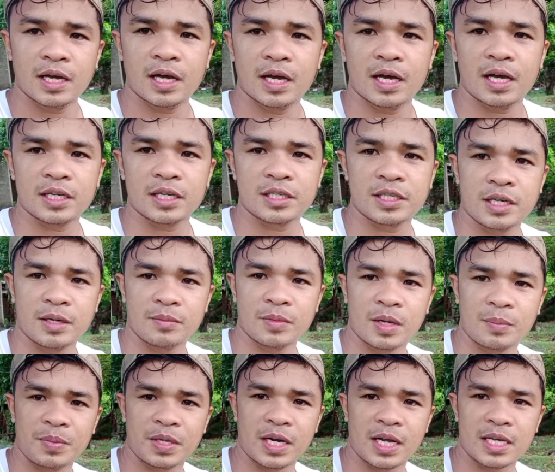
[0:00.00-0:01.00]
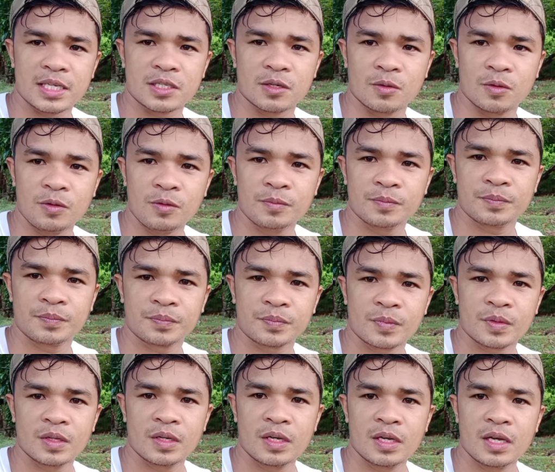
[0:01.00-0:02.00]
uh, siyam na piraso
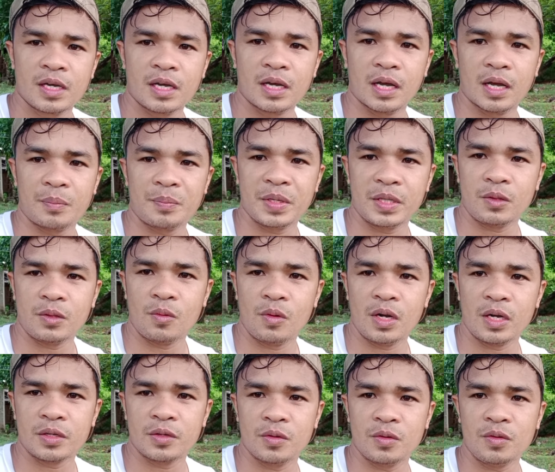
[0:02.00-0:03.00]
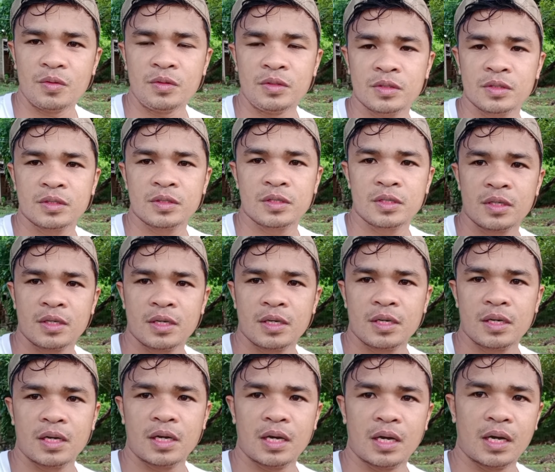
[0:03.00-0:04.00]
uh, pito lang yung
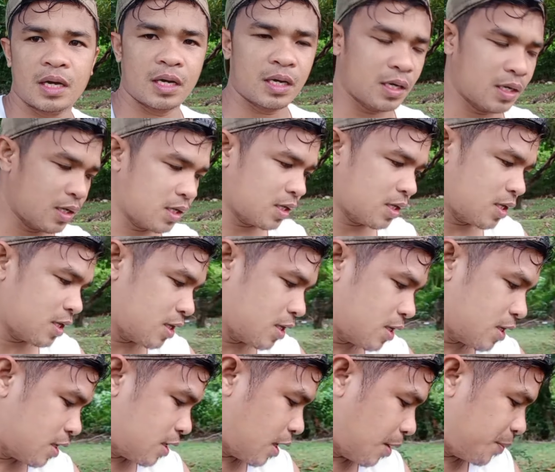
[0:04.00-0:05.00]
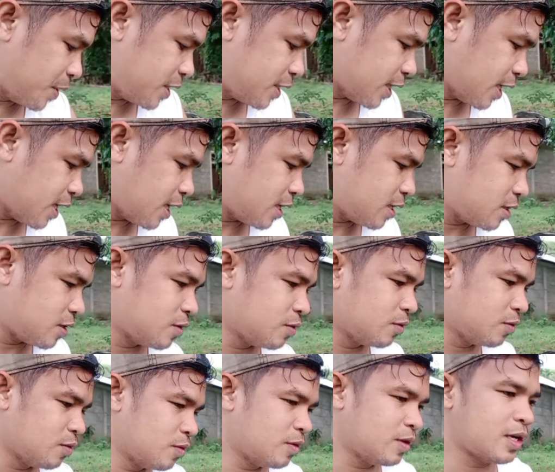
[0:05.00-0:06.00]
uh, napisa
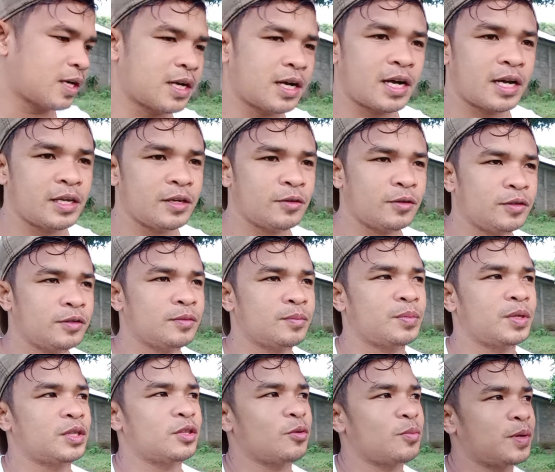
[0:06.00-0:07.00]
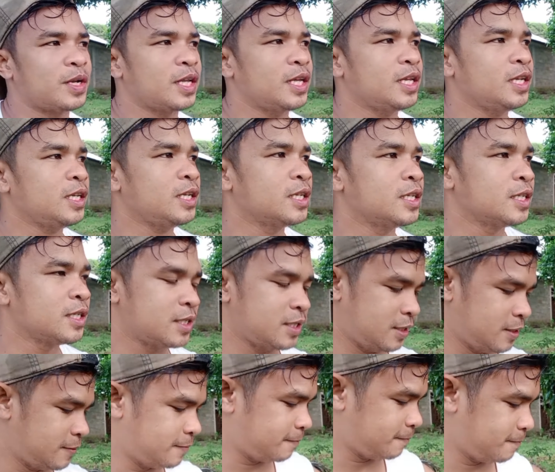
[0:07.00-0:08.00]
so hanggang ngayon pito pa rin
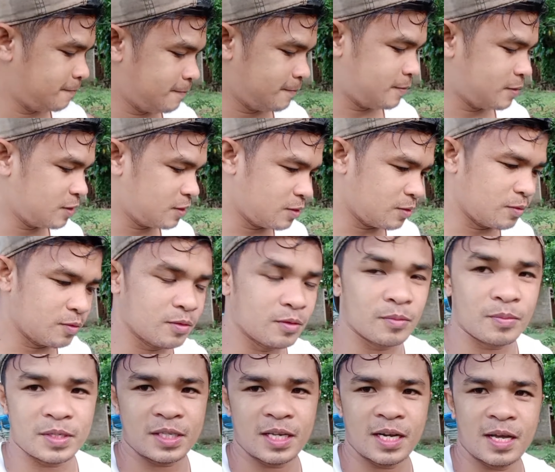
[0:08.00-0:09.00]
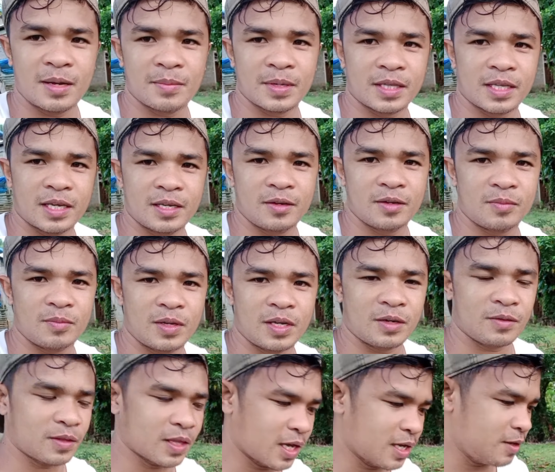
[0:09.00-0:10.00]
So, pasalamat tayo at
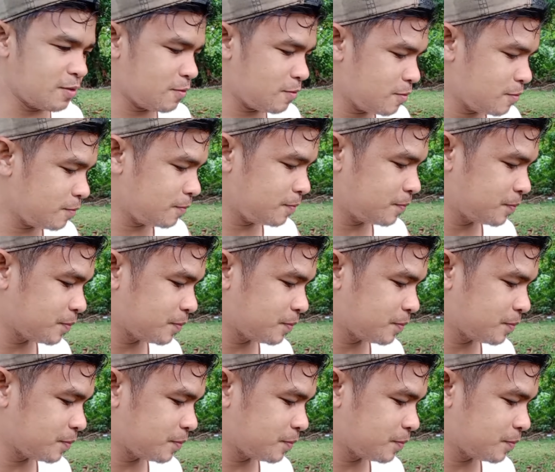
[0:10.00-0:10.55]
meron tayong